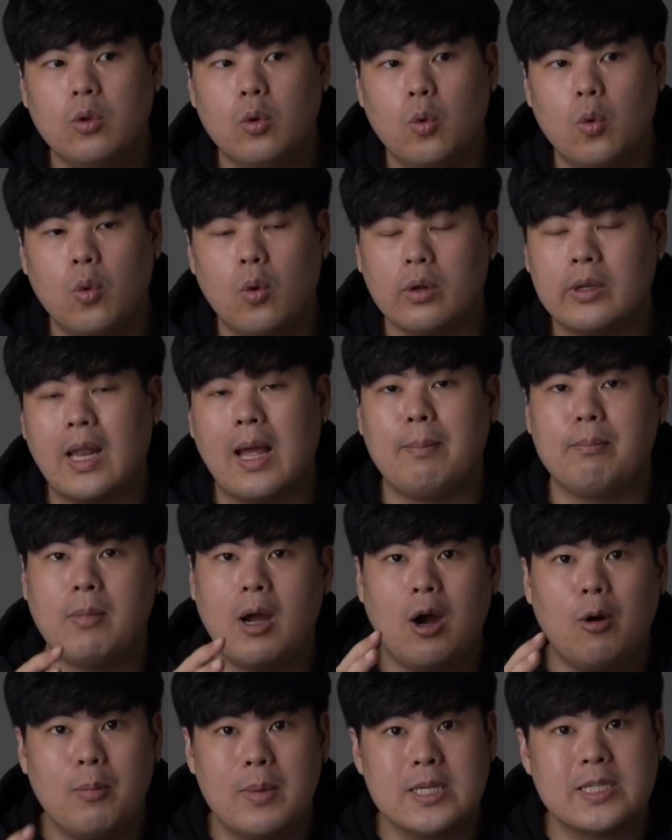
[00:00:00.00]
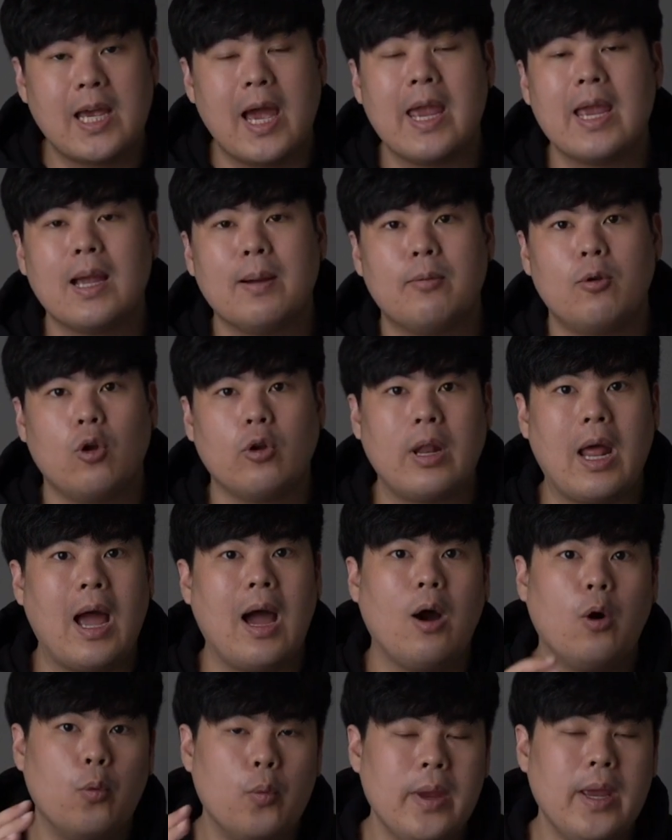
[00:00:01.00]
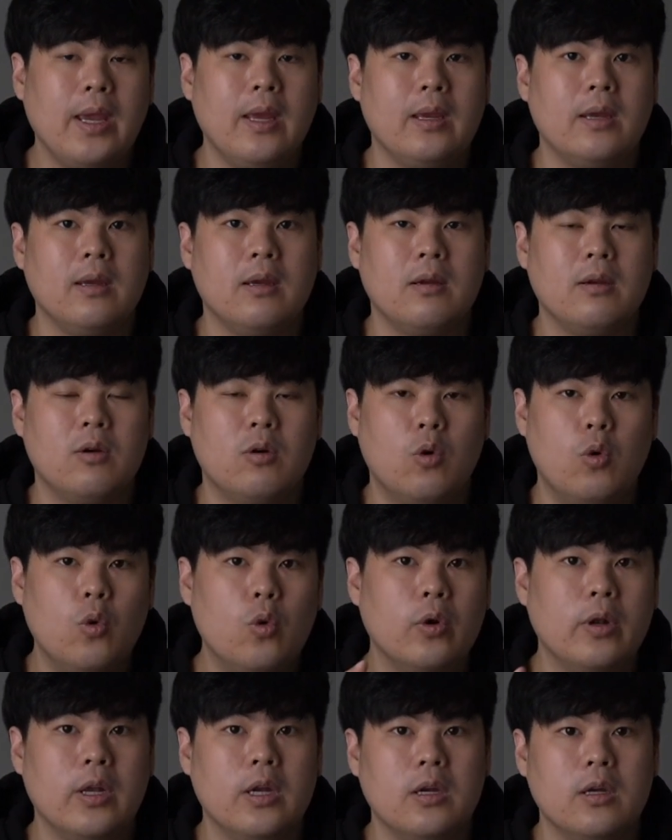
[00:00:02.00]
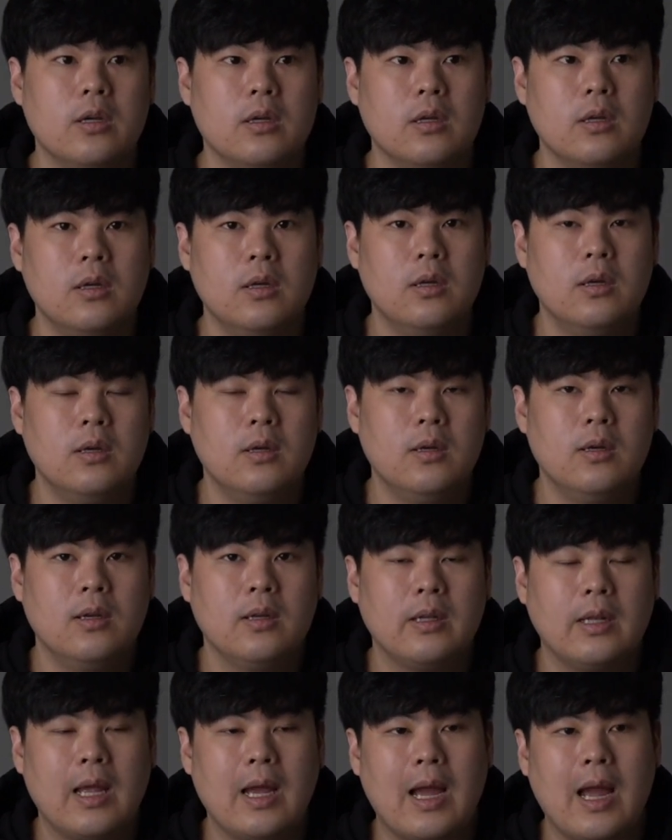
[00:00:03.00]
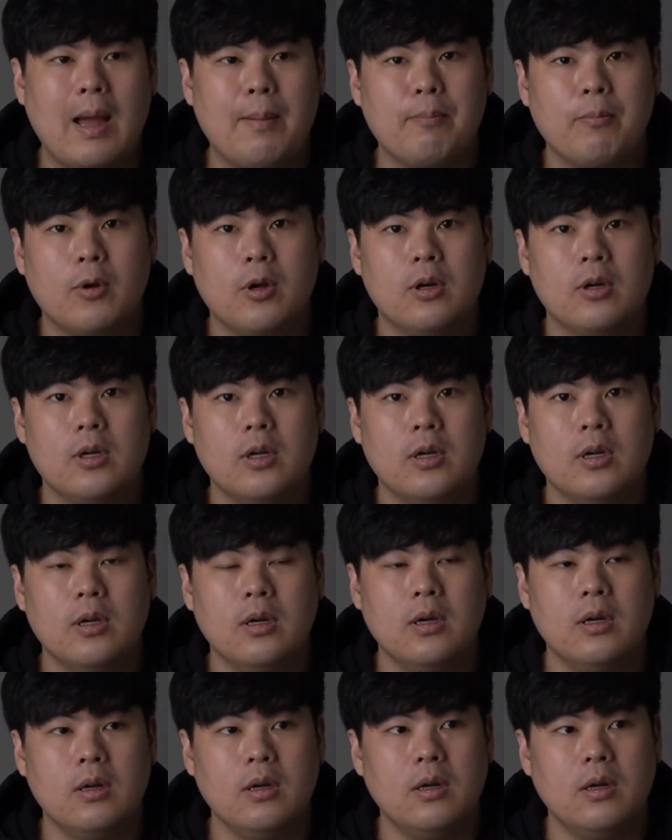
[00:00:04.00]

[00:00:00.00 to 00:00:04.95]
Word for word: ถูกนำเอามาใช้กับรองเท้าวิ่งคู่หนึ่งนะครับ ก็คือ